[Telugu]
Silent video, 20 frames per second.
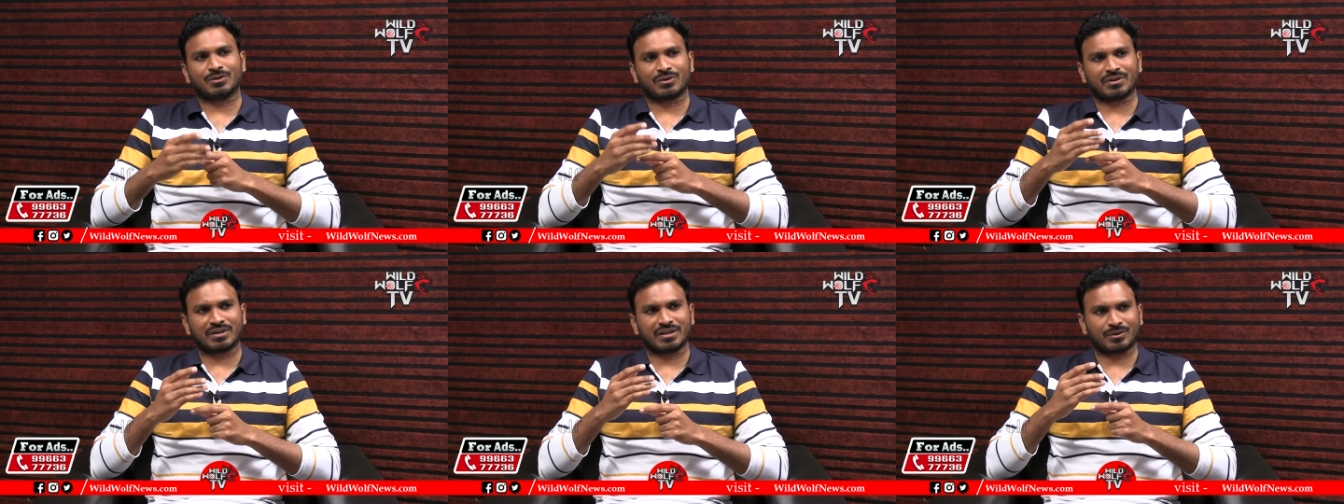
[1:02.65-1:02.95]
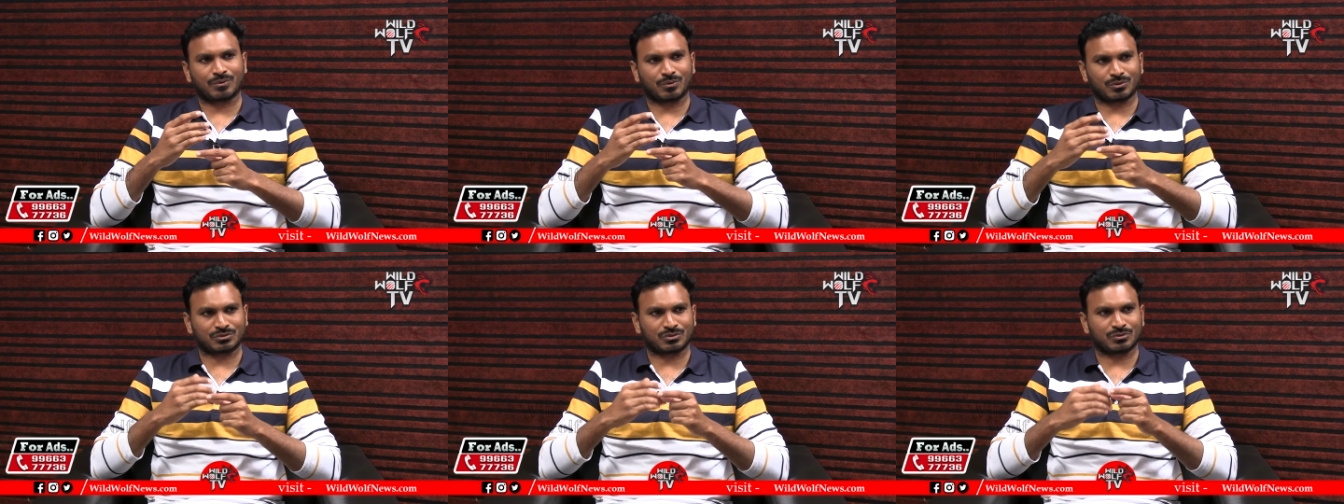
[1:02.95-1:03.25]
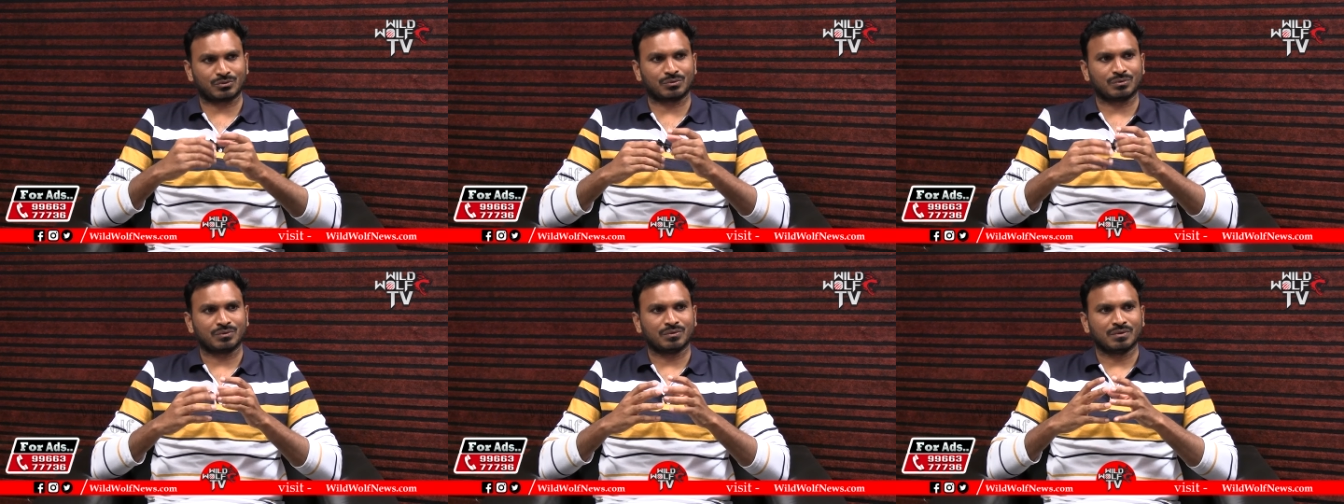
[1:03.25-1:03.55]
ధోరణి
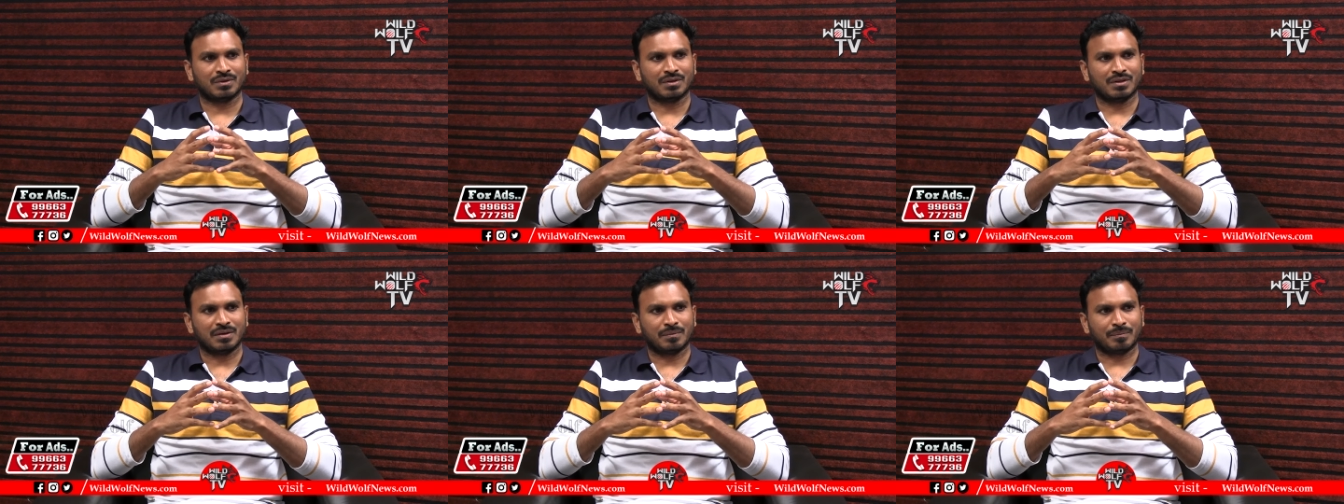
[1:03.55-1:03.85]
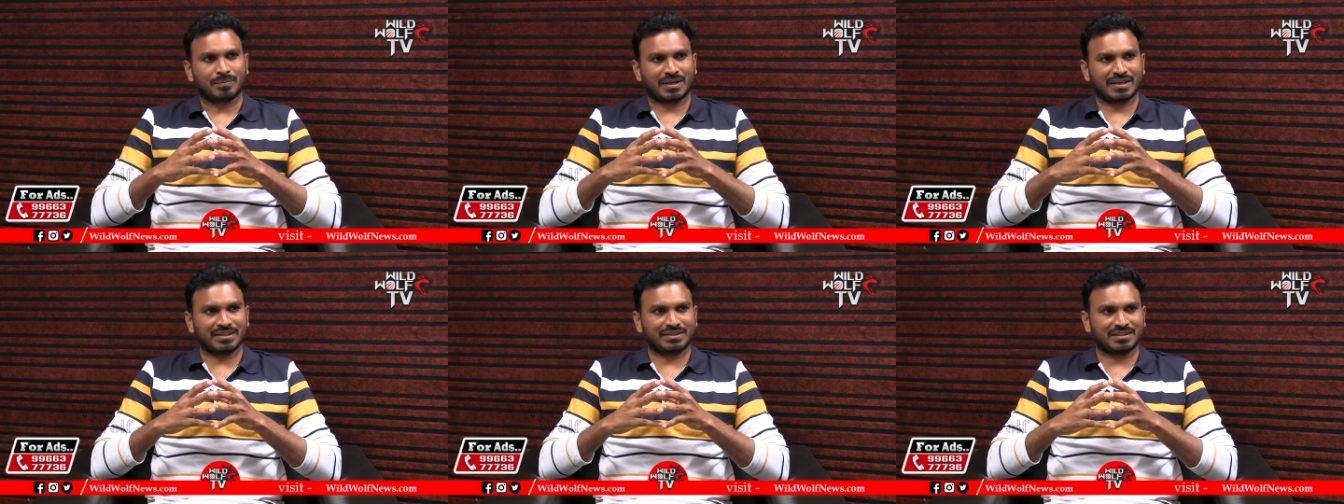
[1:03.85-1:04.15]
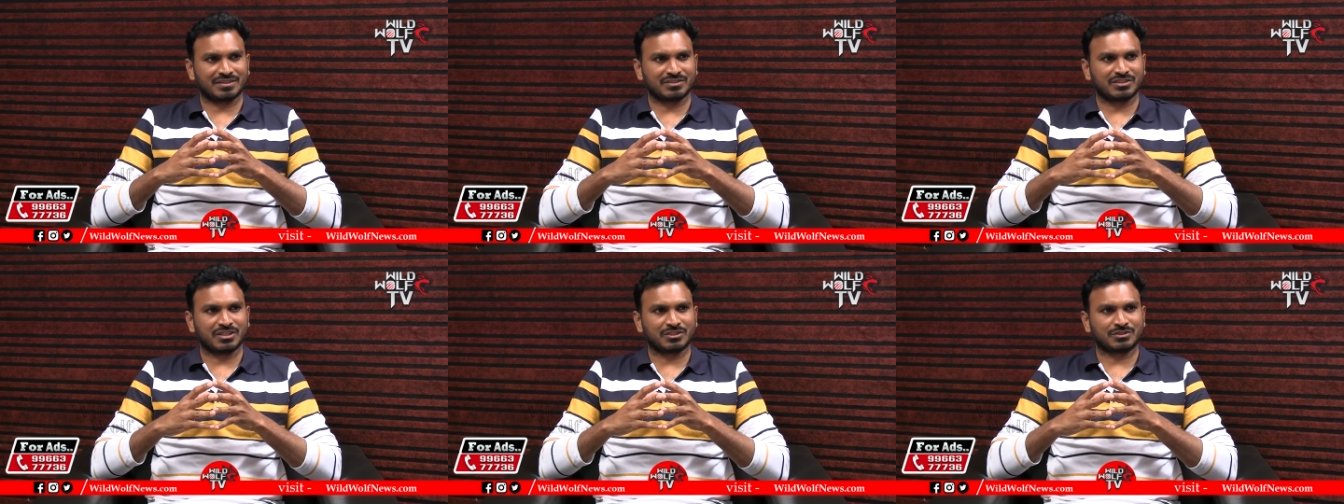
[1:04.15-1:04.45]
కోసం
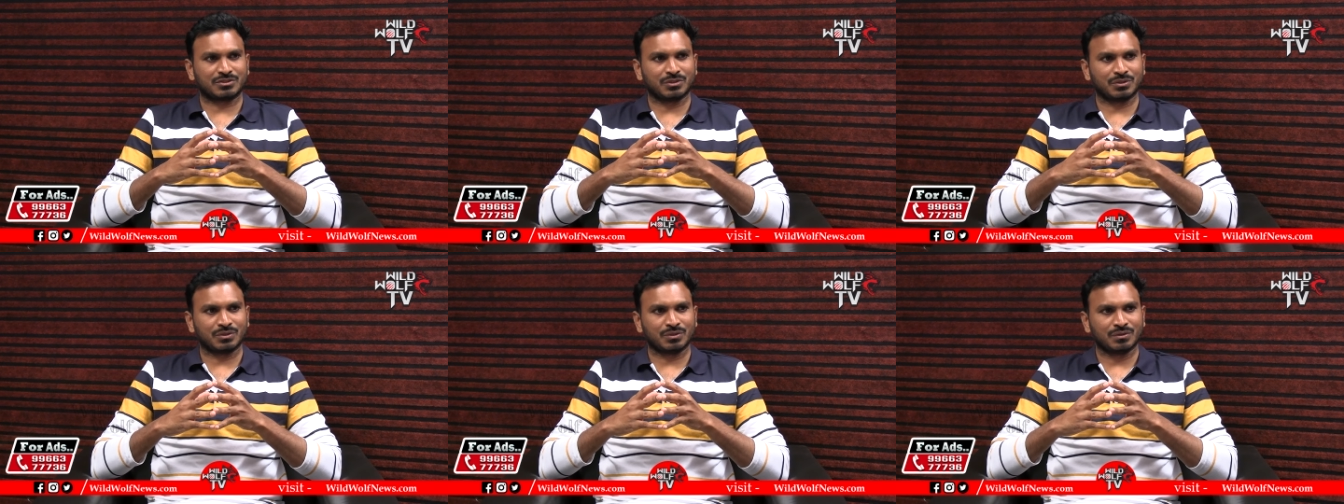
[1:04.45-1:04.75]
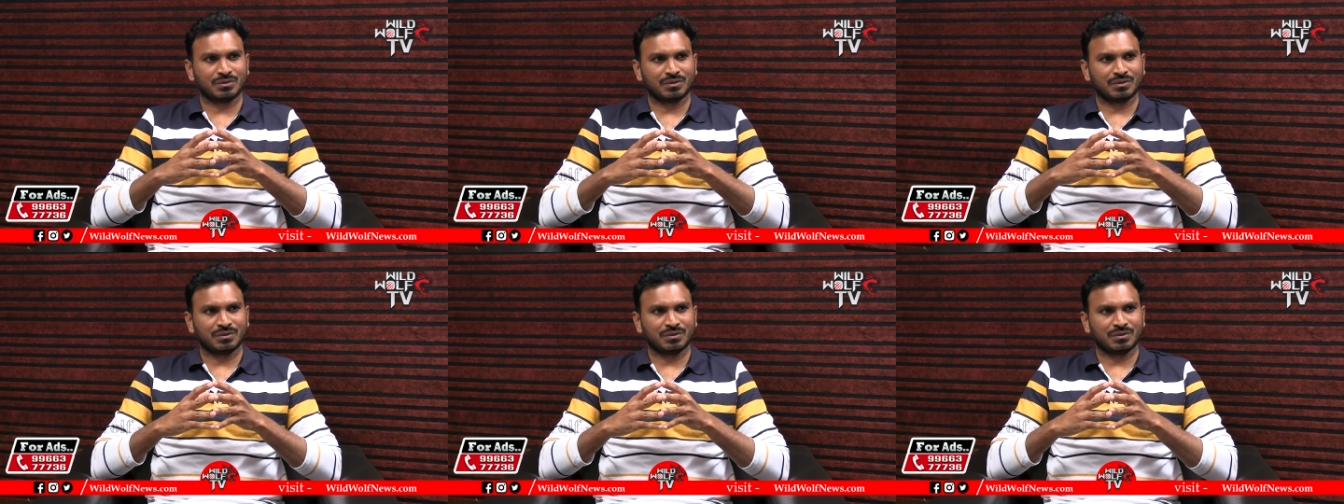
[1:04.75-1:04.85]
ప్రయత్నం చేస్తూ